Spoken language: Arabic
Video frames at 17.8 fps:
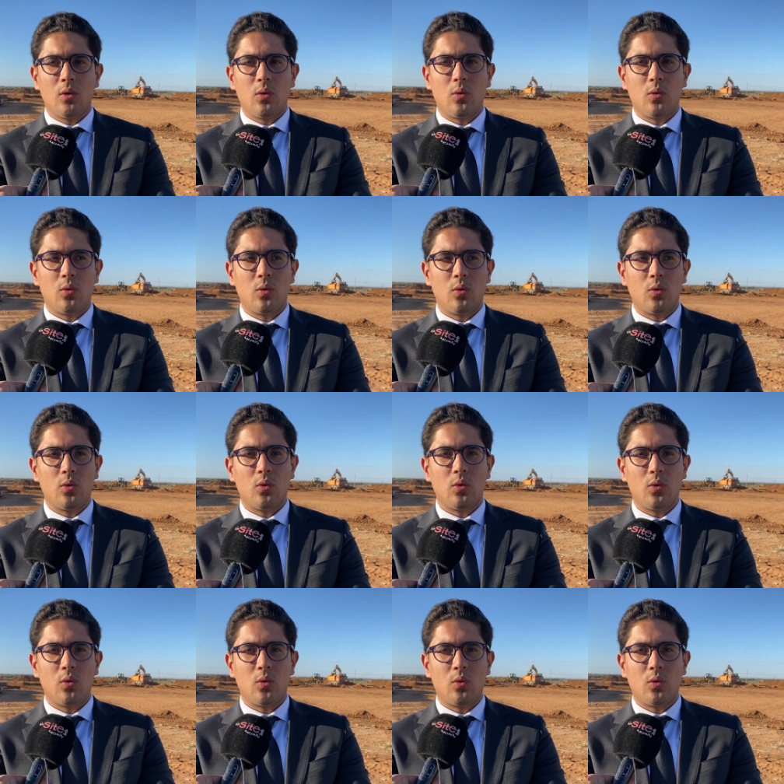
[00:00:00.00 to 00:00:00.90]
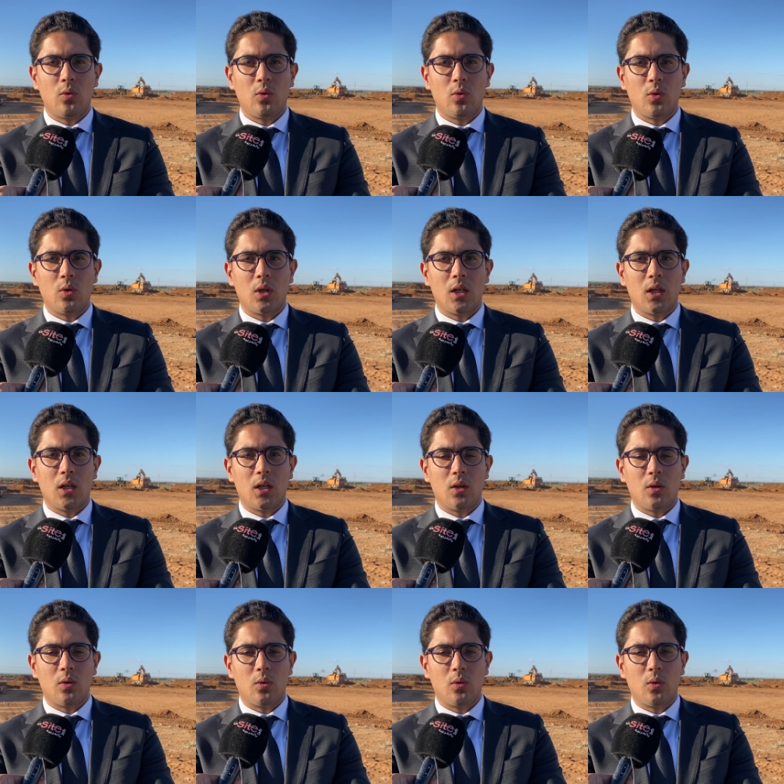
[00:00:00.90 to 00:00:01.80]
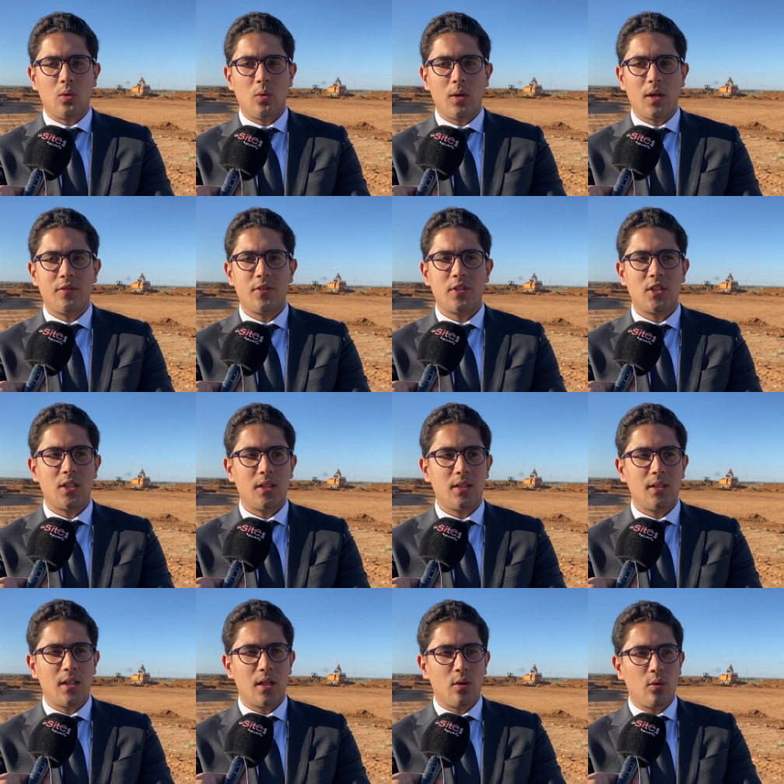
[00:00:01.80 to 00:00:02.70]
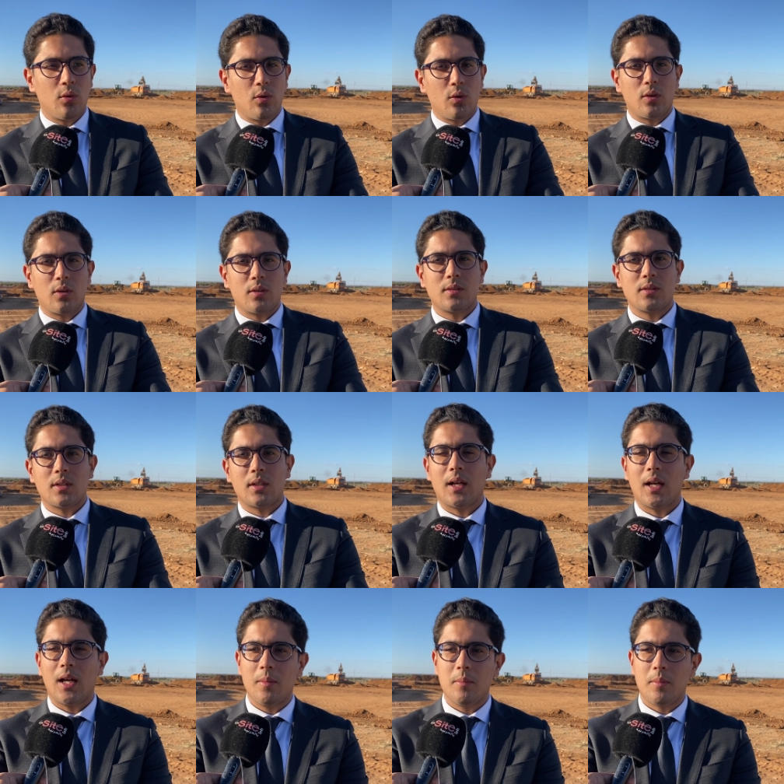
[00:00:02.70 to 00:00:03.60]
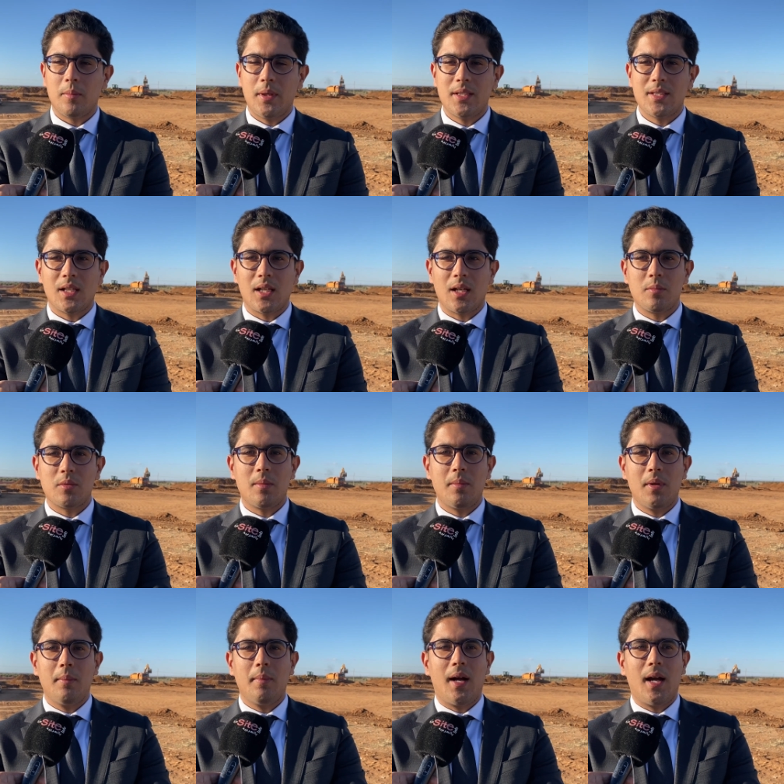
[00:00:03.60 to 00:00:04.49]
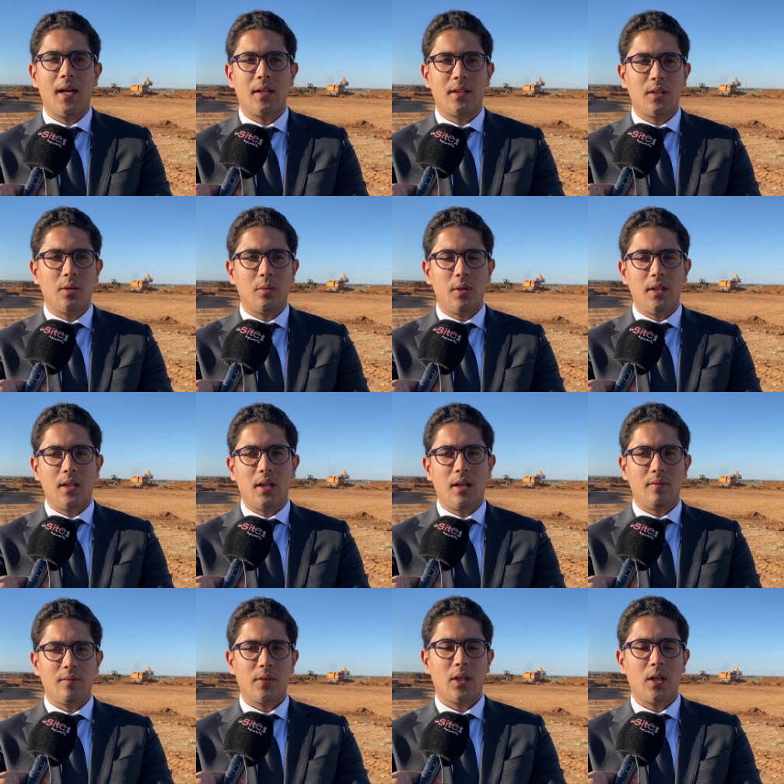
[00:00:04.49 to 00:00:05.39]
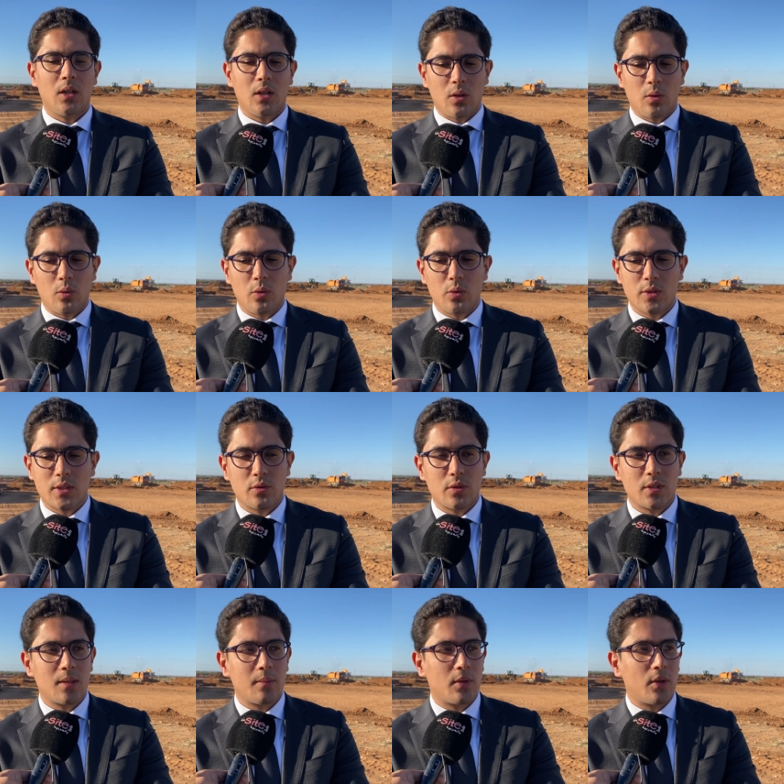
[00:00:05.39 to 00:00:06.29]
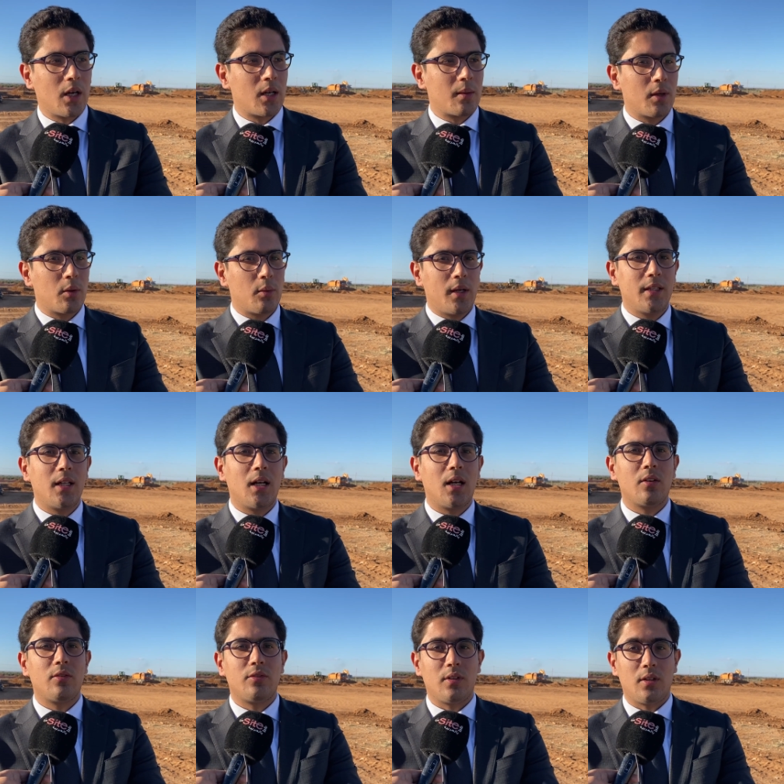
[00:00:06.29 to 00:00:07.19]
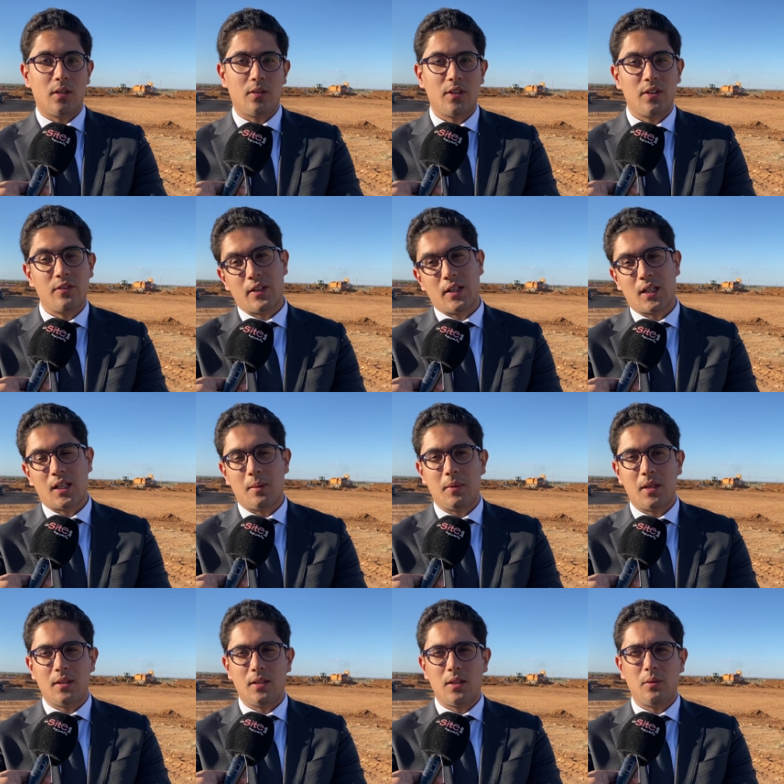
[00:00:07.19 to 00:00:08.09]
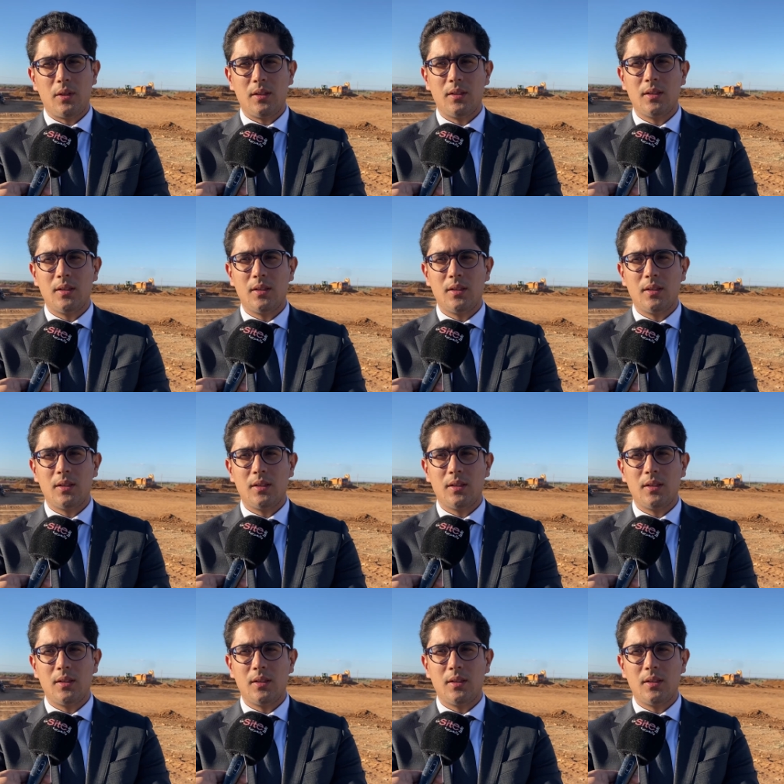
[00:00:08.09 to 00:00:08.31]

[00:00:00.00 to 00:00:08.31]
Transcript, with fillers: وهو في التشييد ديالو قام باحترام جميع المعايير الدوليه وستعتبر اكبر وحده في, افريقيا من هذا النوع